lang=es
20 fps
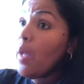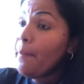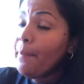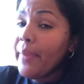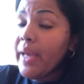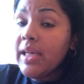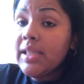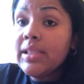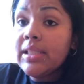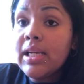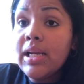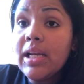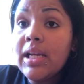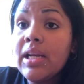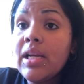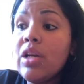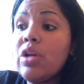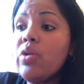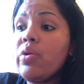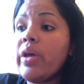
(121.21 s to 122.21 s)

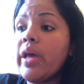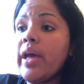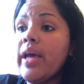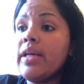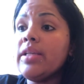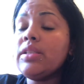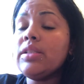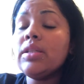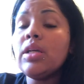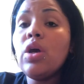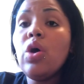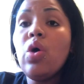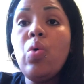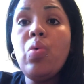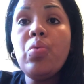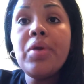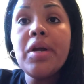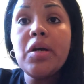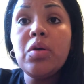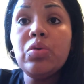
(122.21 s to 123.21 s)
Mezclen lo que es
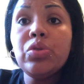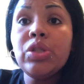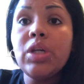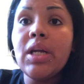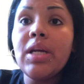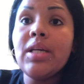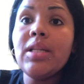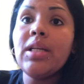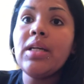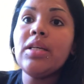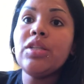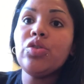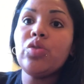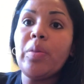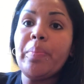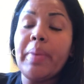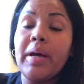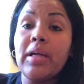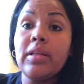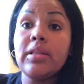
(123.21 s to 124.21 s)
una cucharadita de
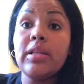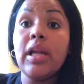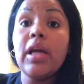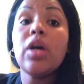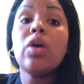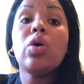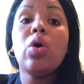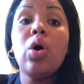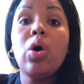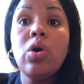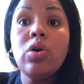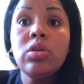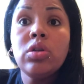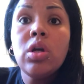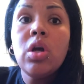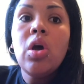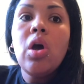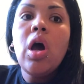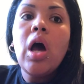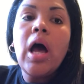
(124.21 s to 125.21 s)
sopa entre
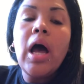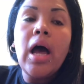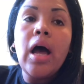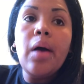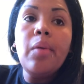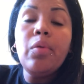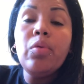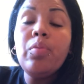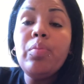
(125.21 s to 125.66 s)
con ah,